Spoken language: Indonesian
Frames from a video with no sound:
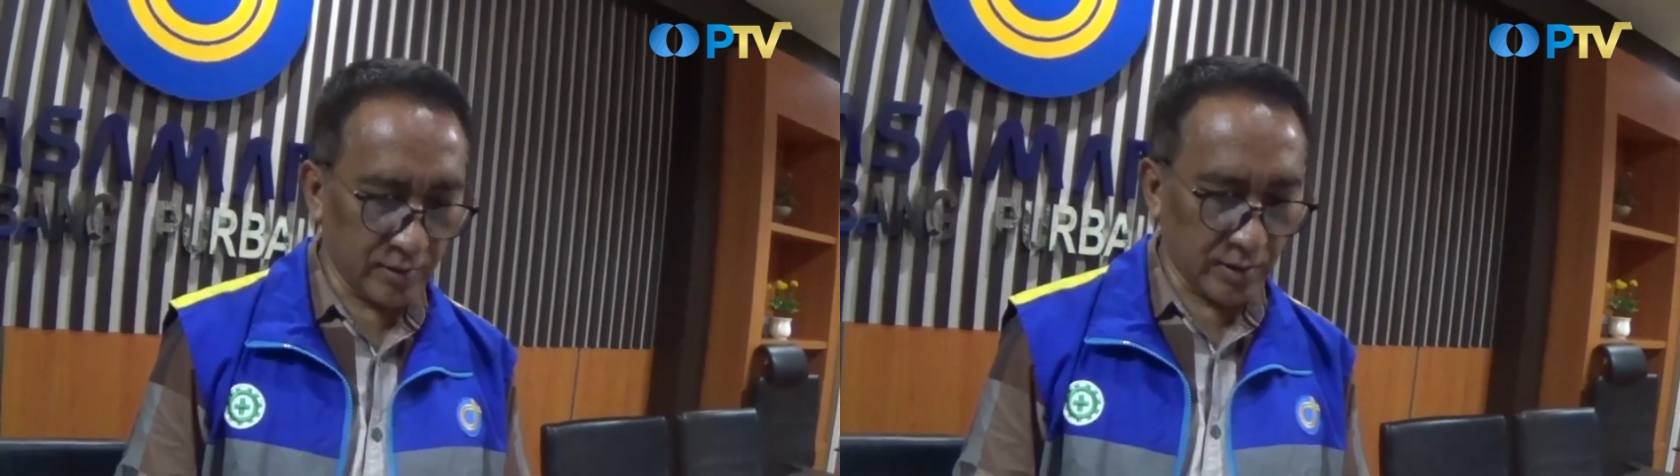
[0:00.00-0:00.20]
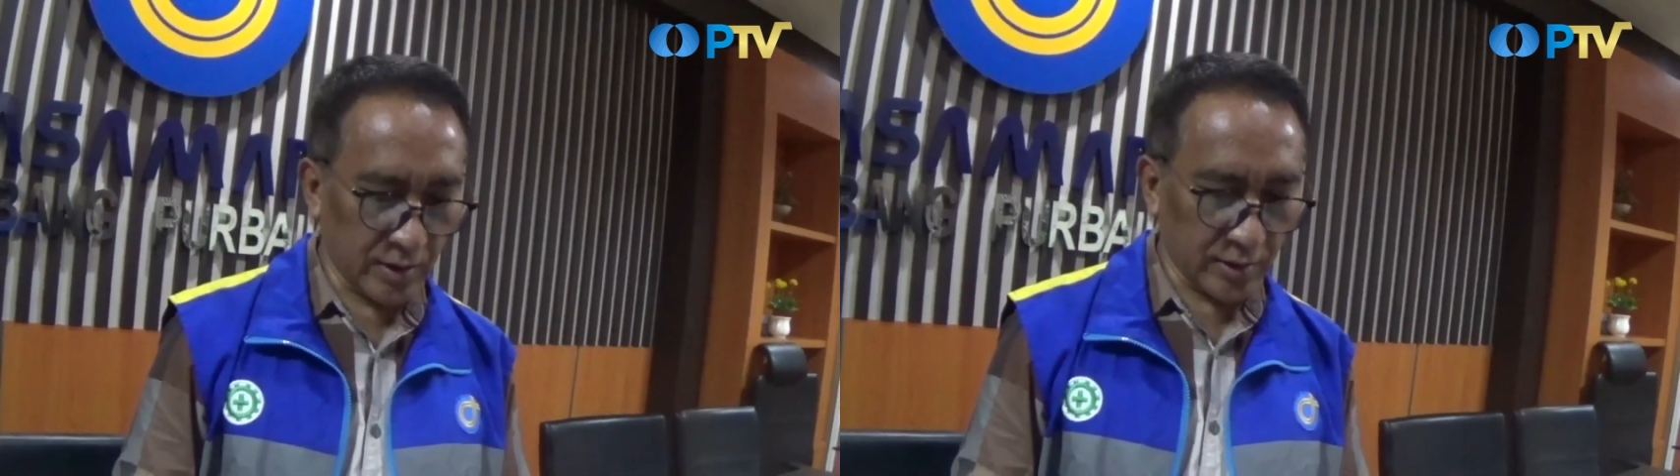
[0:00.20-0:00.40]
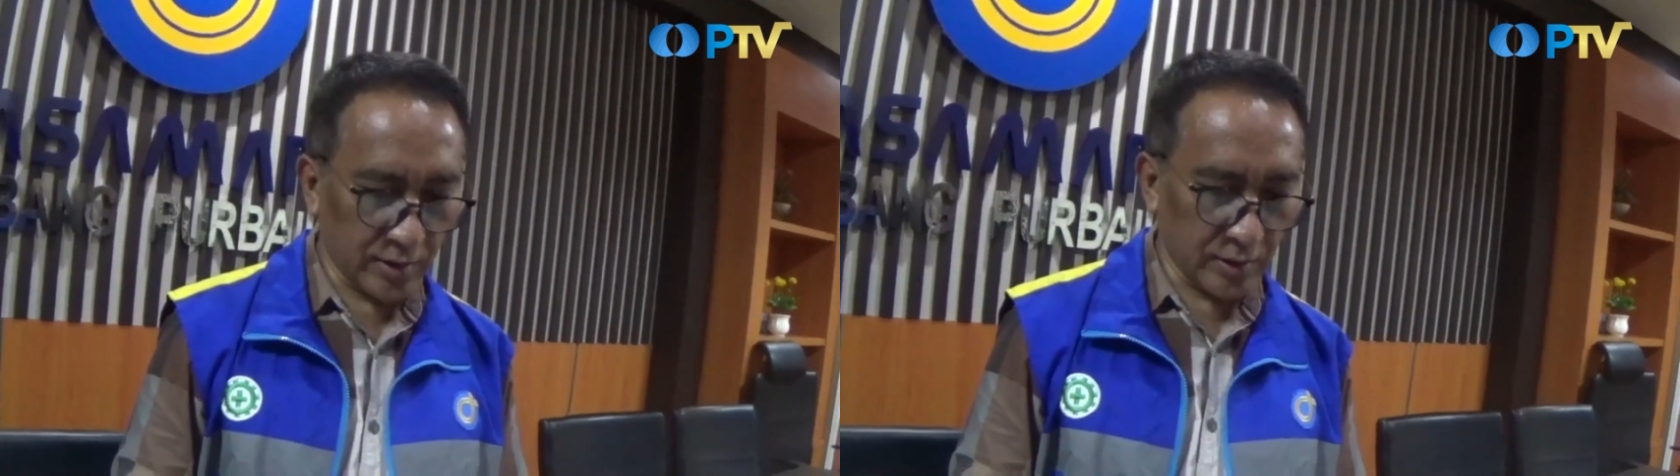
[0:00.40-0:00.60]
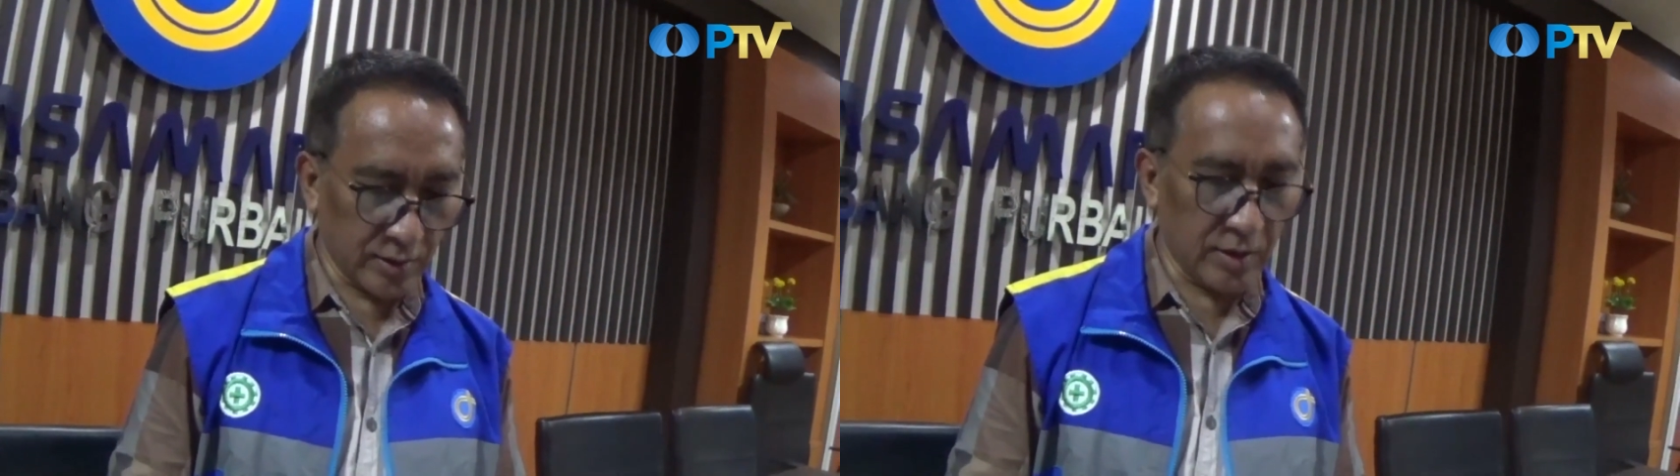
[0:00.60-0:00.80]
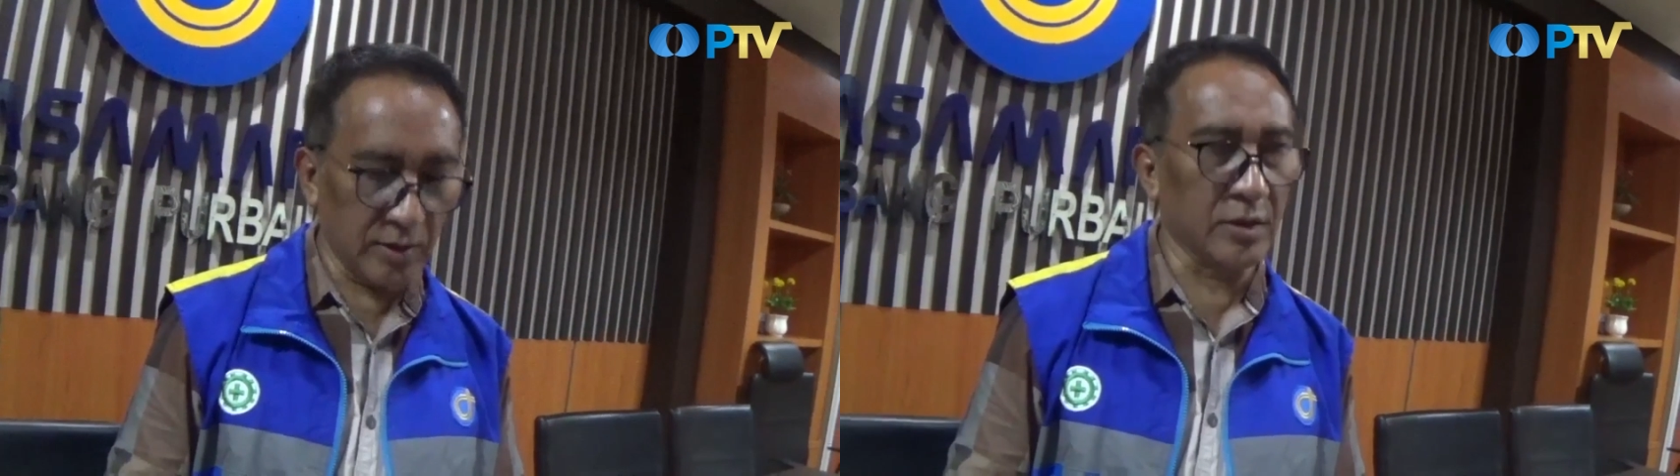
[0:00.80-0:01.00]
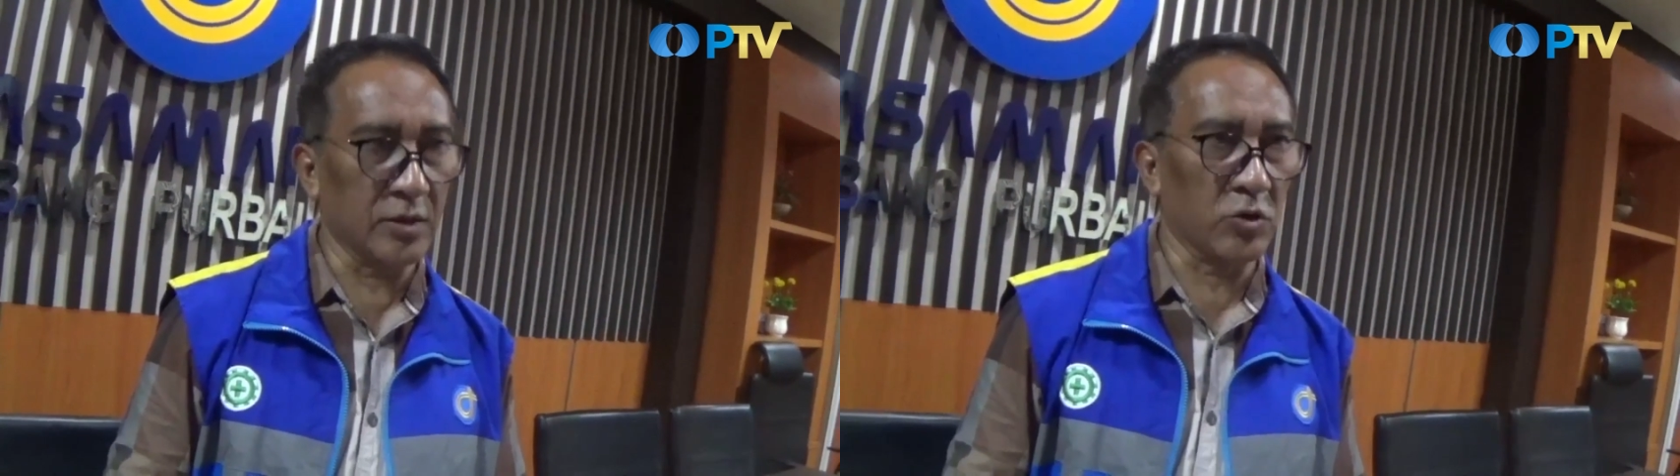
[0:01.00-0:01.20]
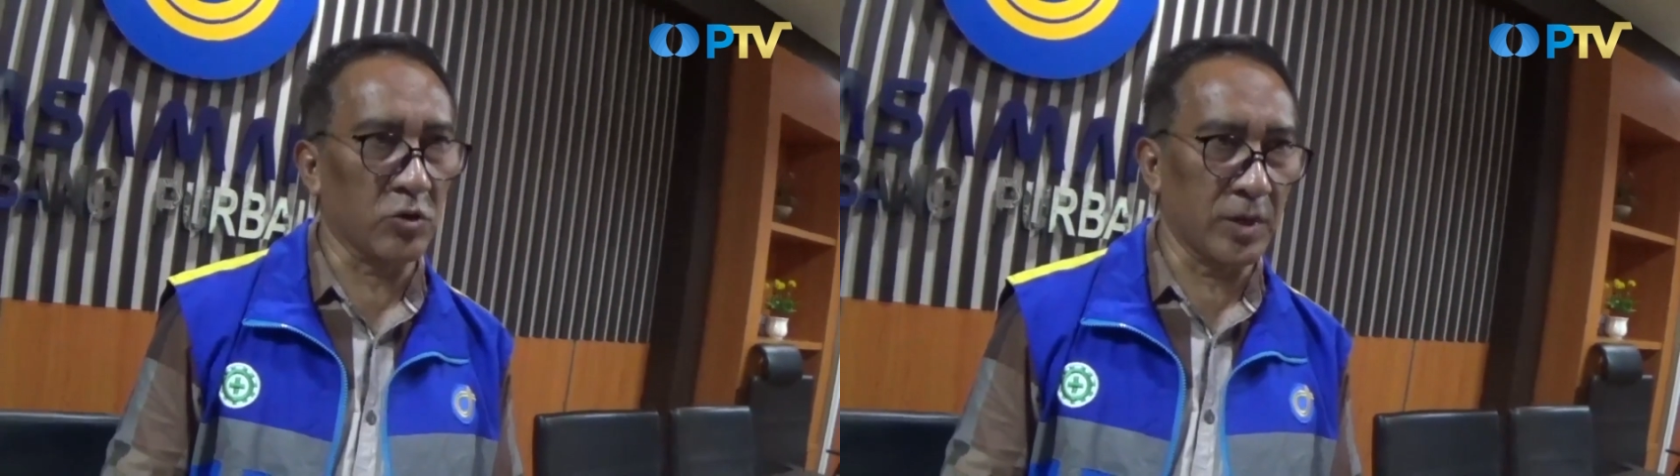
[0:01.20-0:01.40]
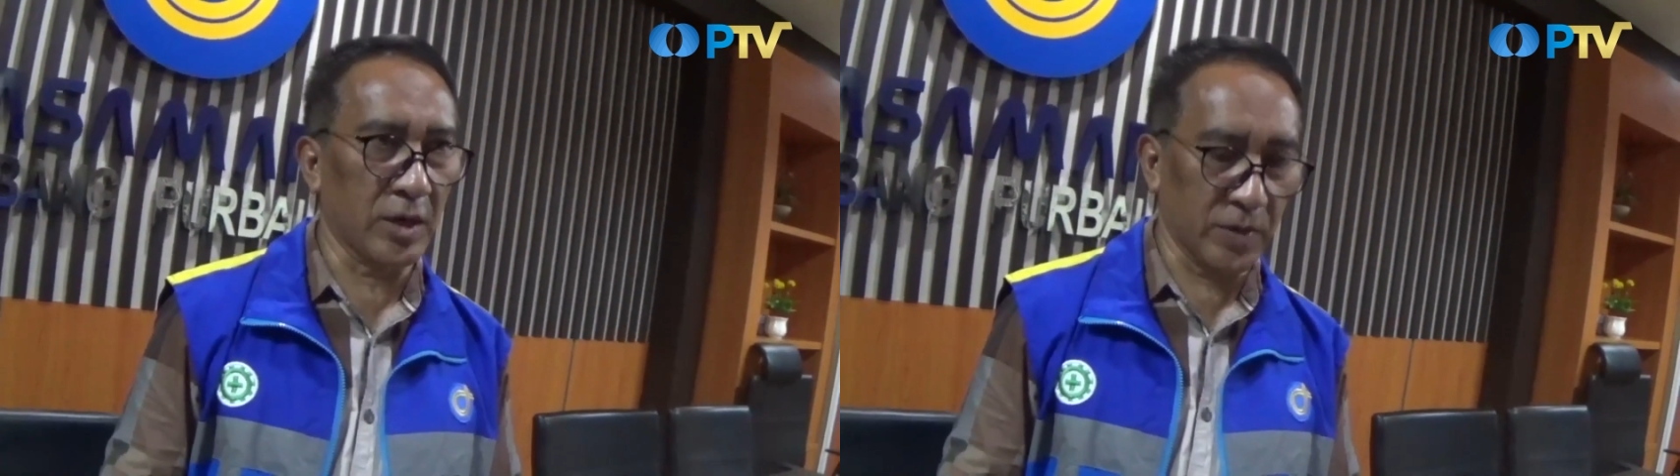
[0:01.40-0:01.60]
rata-ratanya hanya
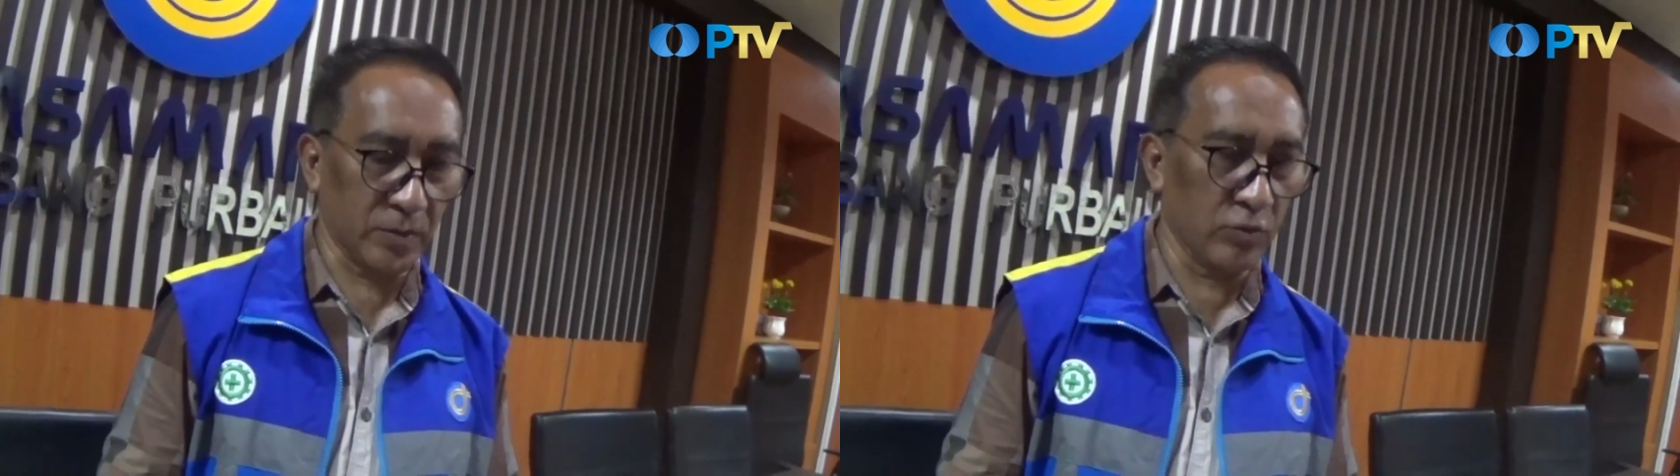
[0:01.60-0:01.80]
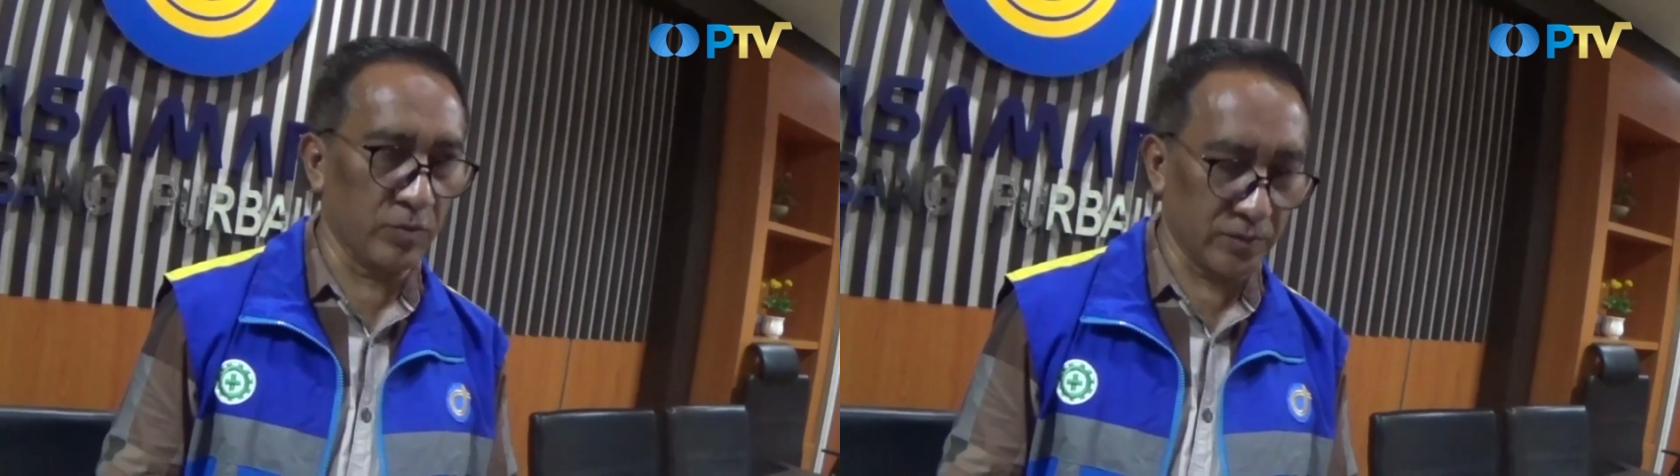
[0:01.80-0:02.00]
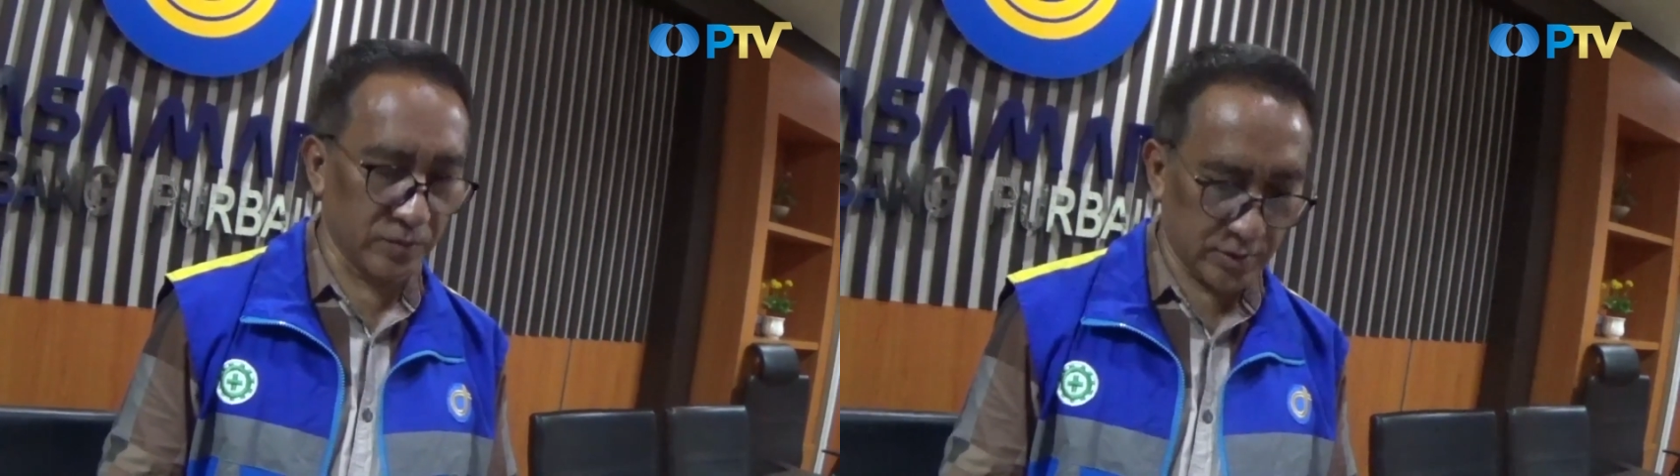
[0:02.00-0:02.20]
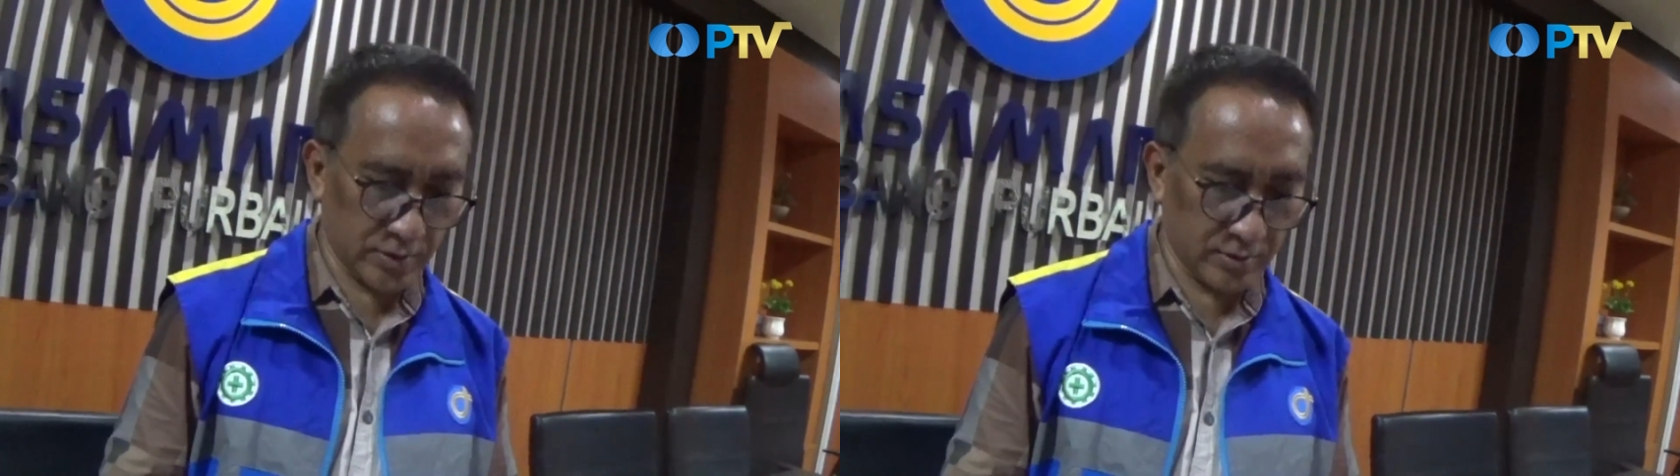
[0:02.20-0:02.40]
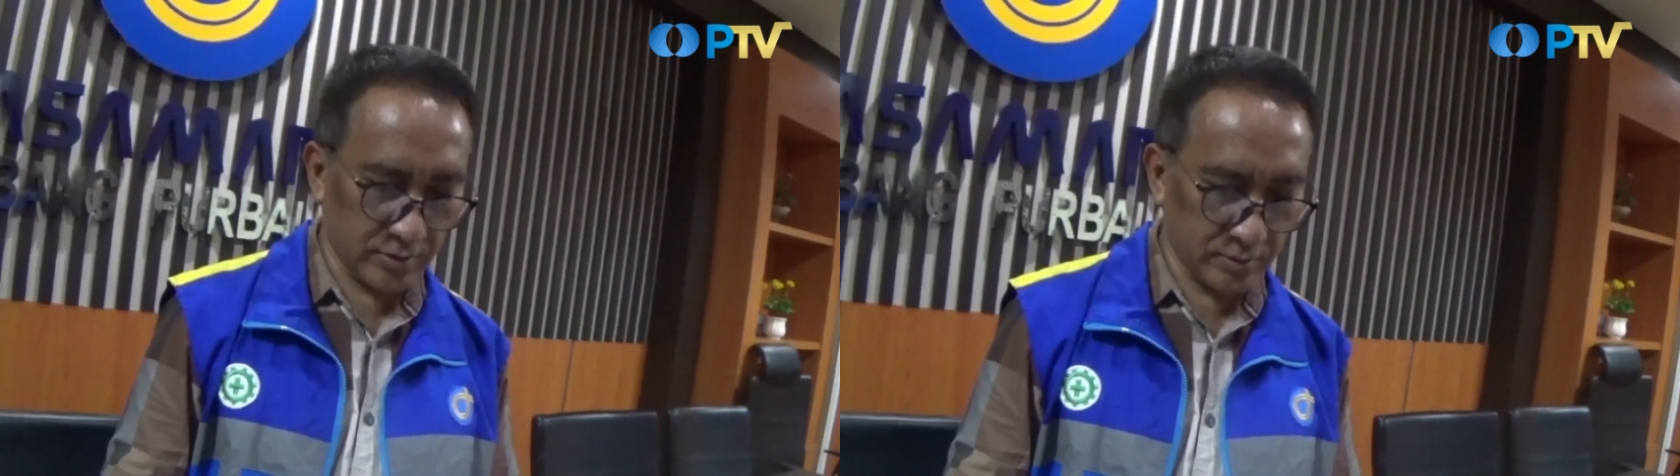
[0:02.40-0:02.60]
0,84 persen.